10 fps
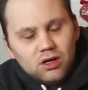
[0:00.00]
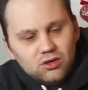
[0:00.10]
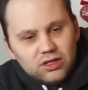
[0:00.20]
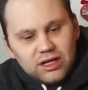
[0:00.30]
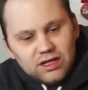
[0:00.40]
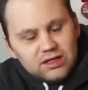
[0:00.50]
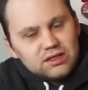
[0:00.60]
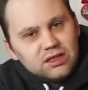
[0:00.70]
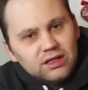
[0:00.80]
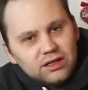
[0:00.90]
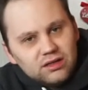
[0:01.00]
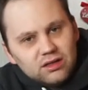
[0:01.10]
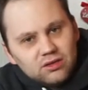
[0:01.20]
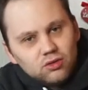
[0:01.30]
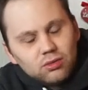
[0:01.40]
Und ihr kennt das, ihr legt
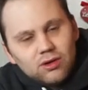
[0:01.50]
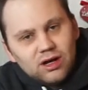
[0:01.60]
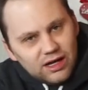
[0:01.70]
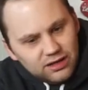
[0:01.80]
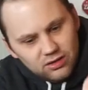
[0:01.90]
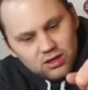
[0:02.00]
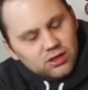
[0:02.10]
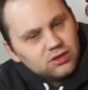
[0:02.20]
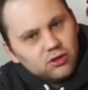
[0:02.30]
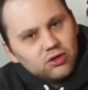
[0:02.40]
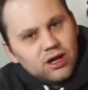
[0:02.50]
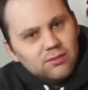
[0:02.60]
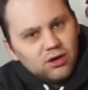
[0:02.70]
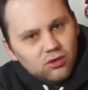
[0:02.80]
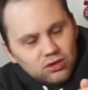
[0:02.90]
den Knoblauch rein, drückt
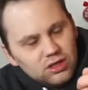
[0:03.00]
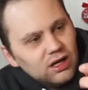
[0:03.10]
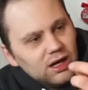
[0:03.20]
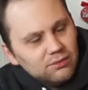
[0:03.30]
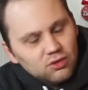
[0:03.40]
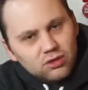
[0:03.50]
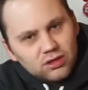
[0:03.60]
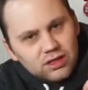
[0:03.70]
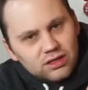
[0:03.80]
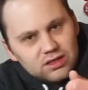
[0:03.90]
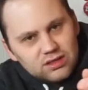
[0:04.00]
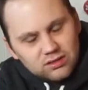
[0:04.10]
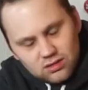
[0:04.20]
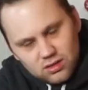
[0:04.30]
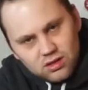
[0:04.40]
einmal runter, habt unten dann
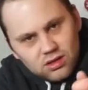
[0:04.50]
diesen